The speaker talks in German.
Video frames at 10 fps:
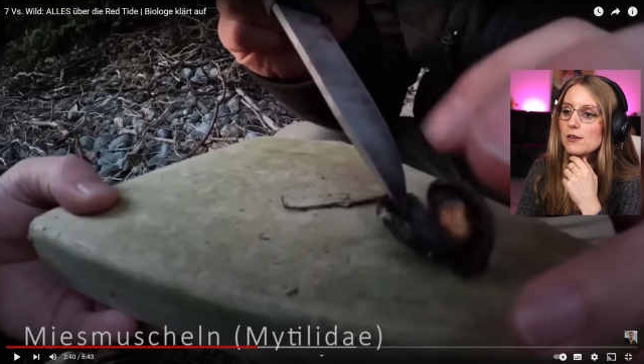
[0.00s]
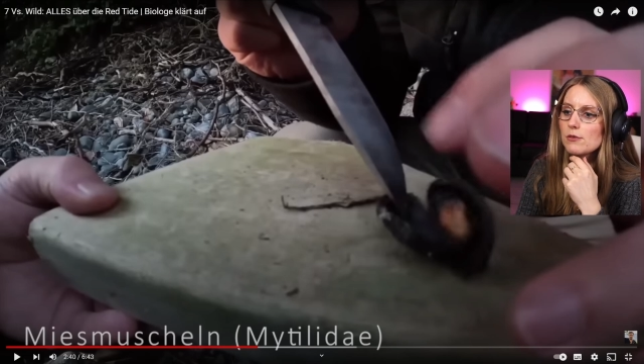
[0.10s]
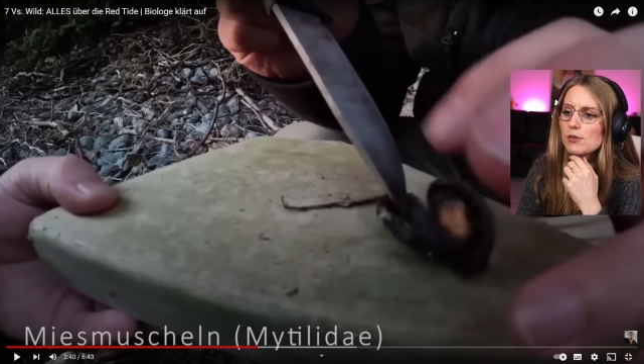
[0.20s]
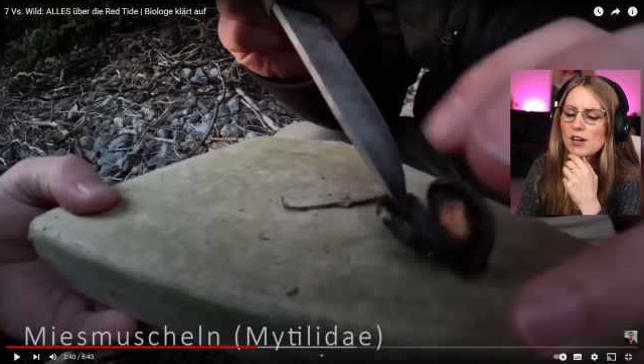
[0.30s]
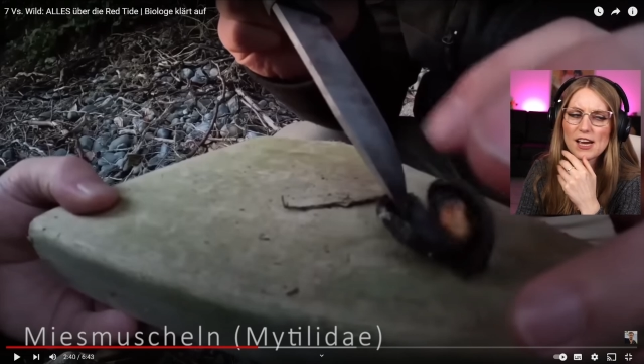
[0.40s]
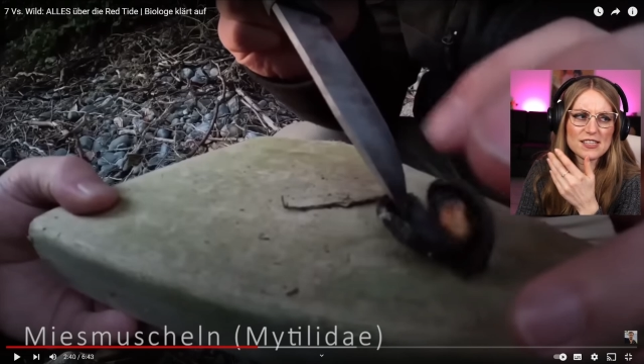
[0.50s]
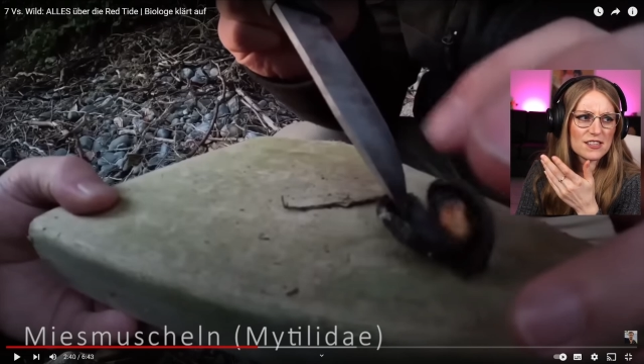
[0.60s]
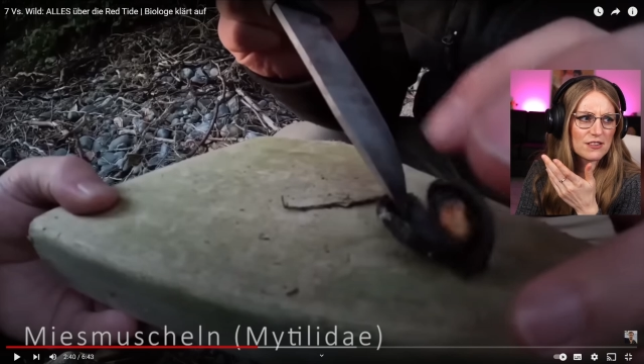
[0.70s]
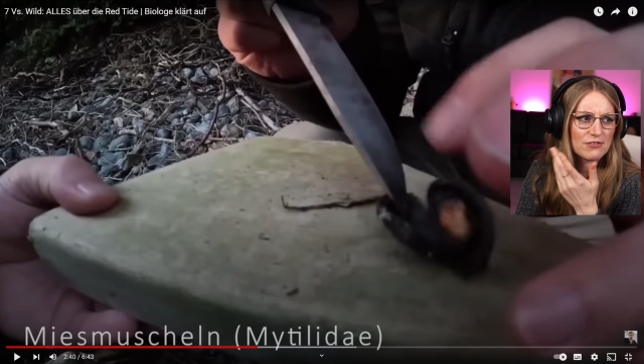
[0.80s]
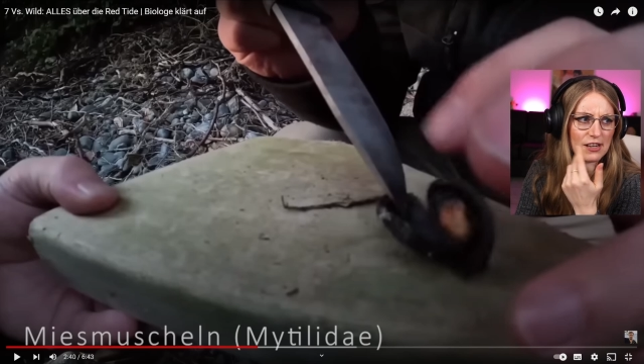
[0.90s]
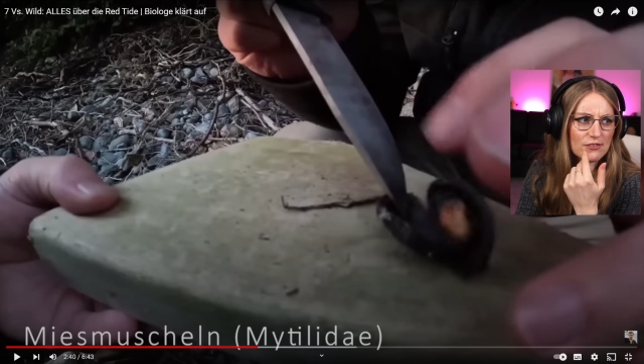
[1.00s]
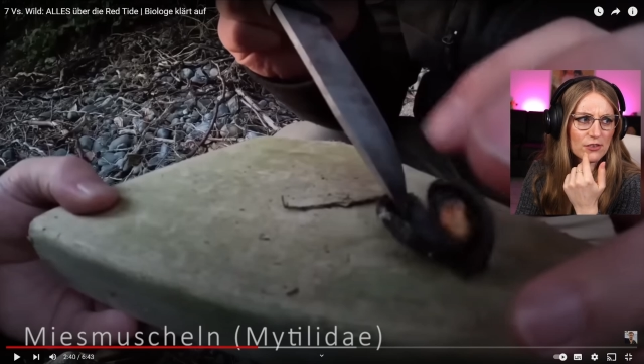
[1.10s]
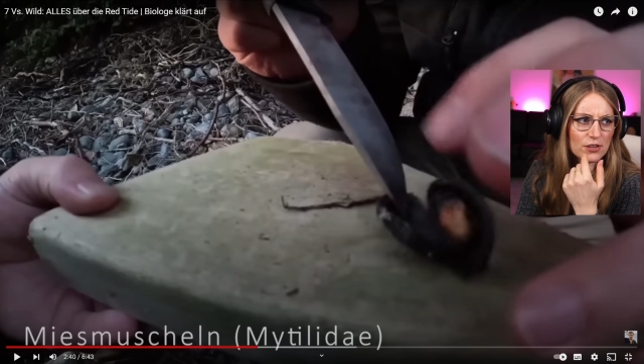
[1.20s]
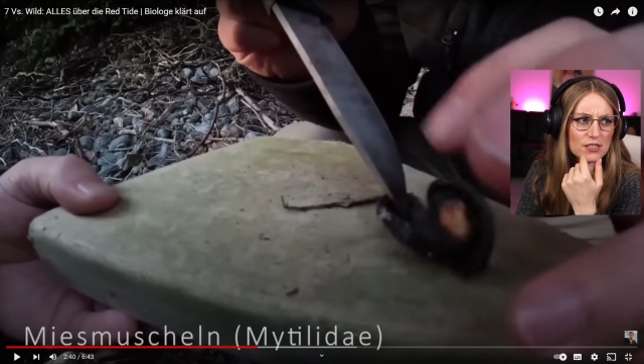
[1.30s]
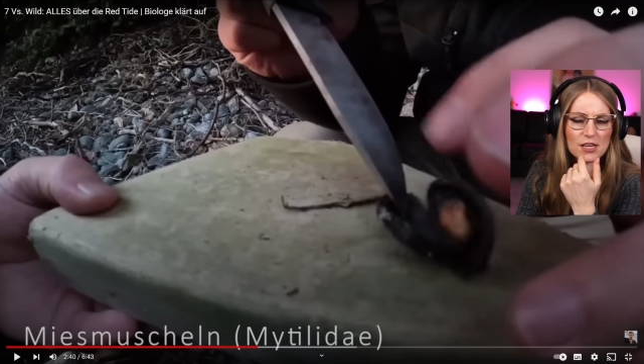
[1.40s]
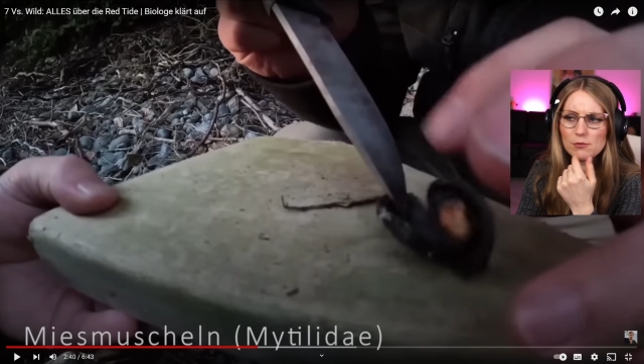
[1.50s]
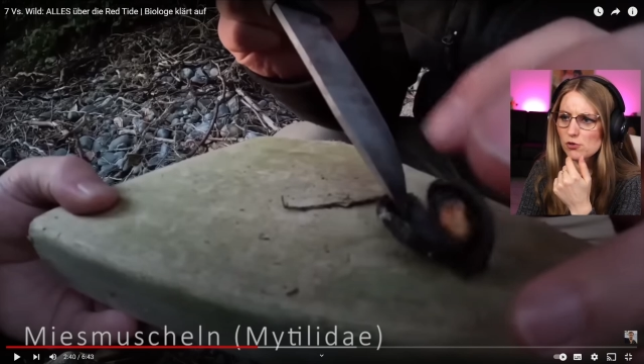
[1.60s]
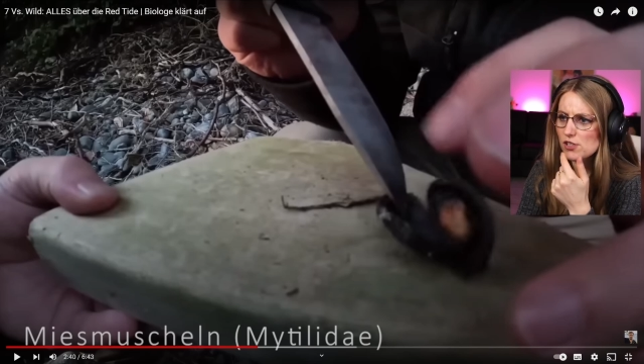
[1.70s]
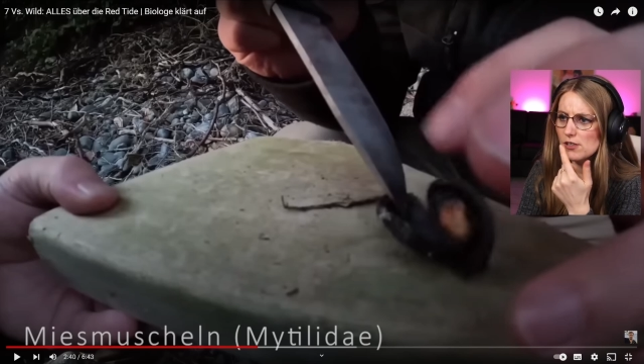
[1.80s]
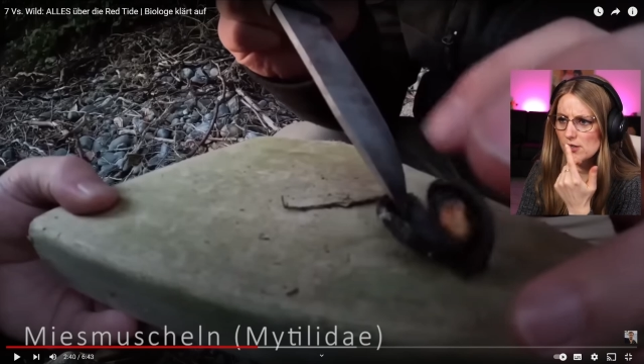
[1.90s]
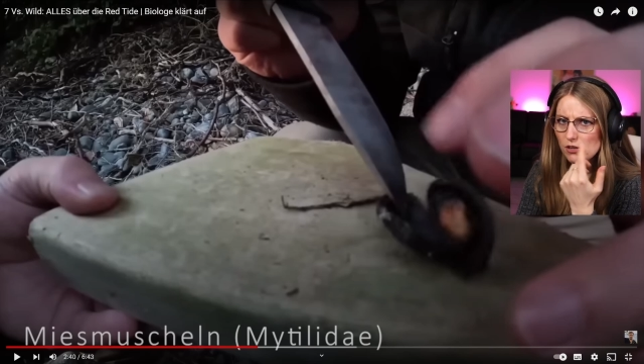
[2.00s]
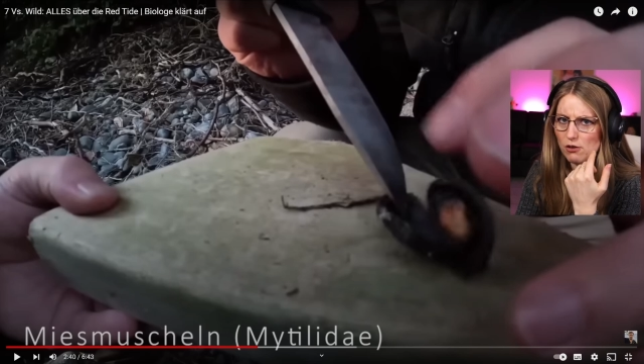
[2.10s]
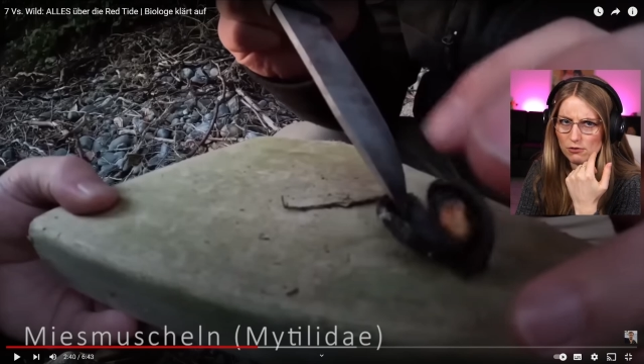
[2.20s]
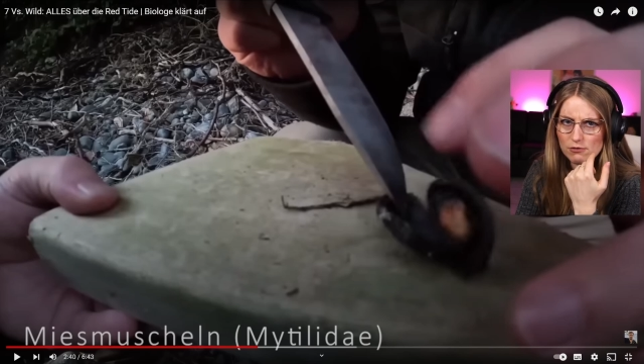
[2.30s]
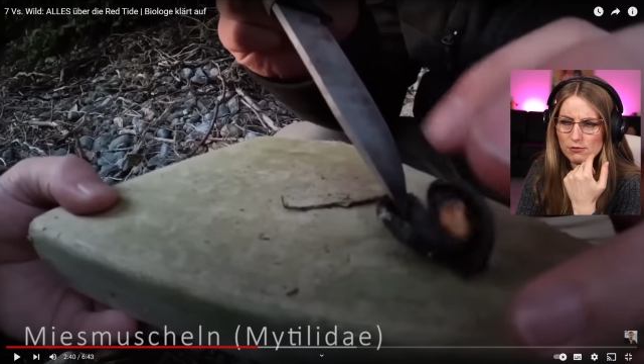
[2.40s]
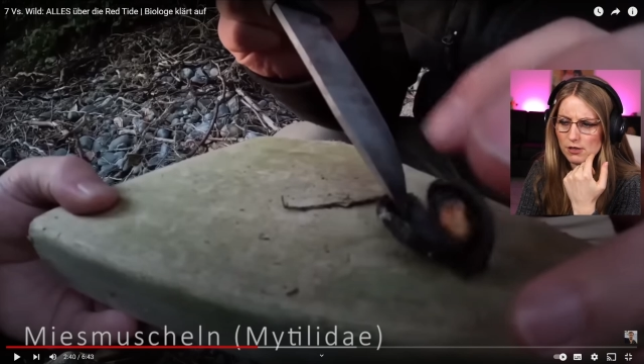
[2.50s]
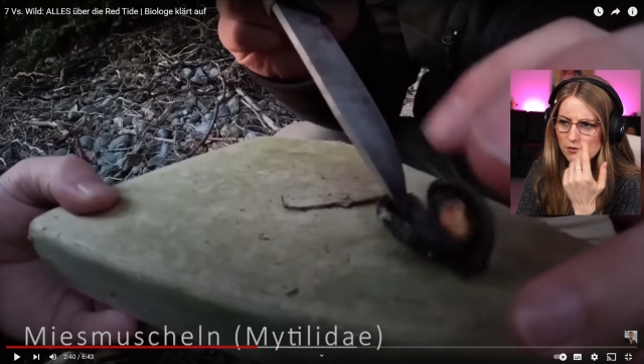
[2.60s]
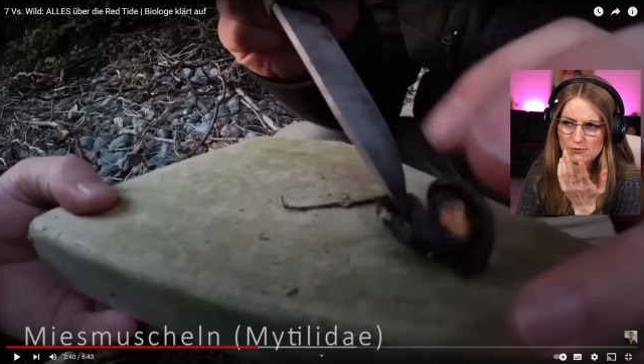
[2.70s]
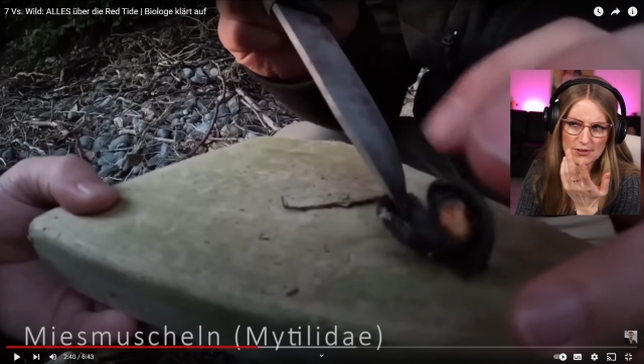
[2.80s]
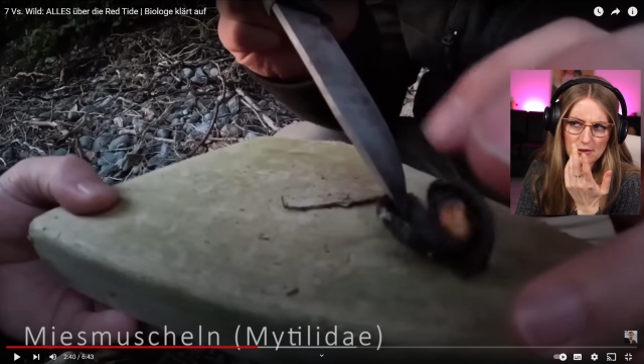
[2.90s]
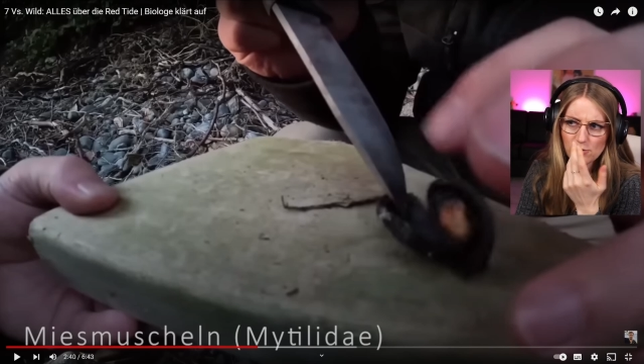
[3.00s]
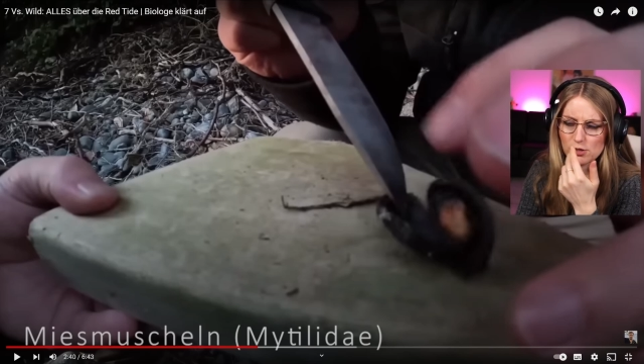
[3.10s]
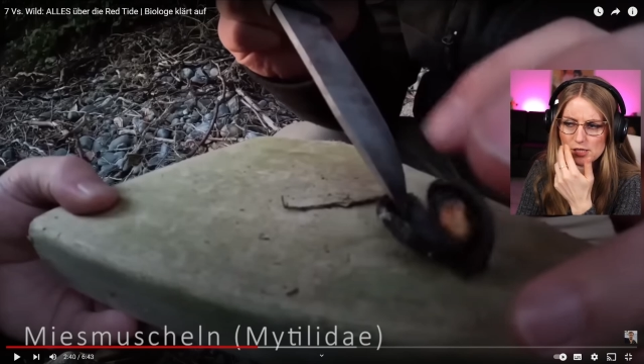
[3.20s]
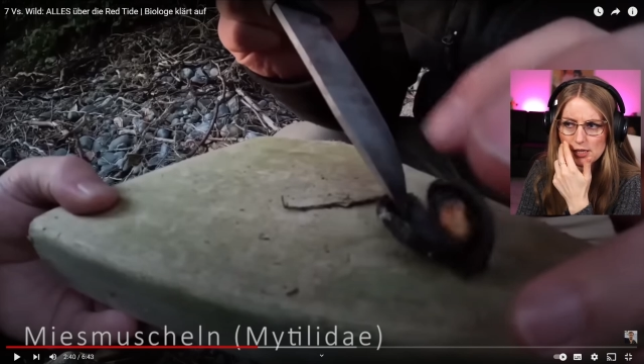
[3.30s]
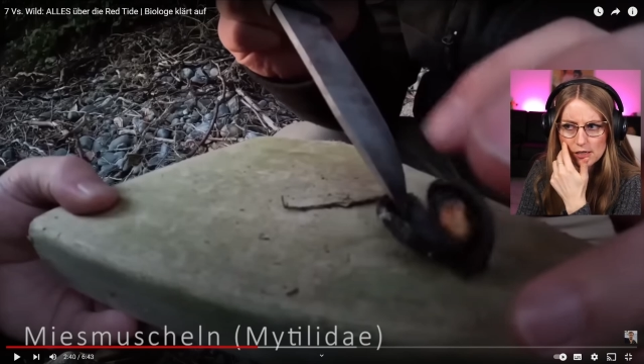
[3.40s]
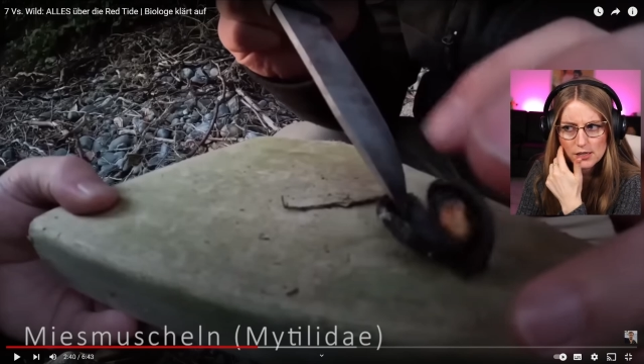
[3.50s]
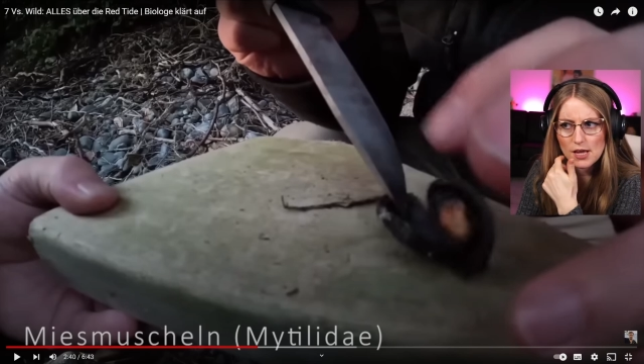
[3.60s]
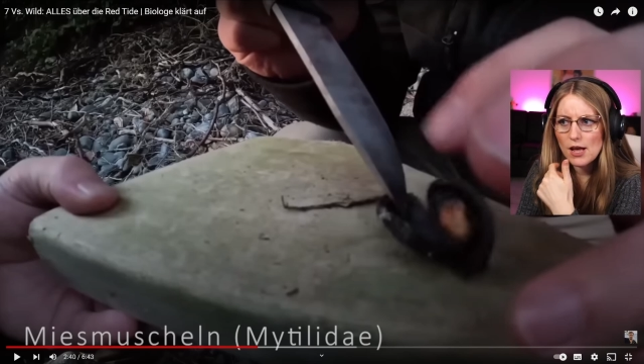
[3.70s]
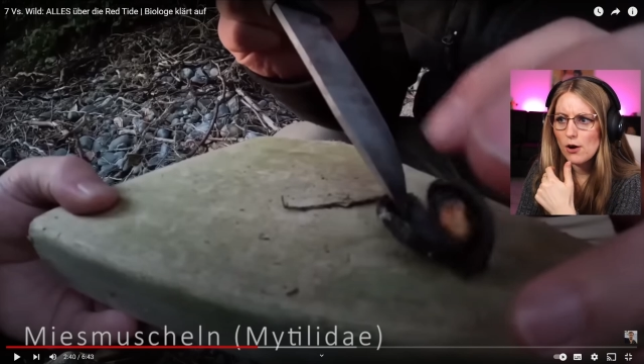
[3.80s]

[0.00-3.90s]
Oder heißt es gefangen worden sein? Muscheln können auch ja, gefangen worden sein, ne?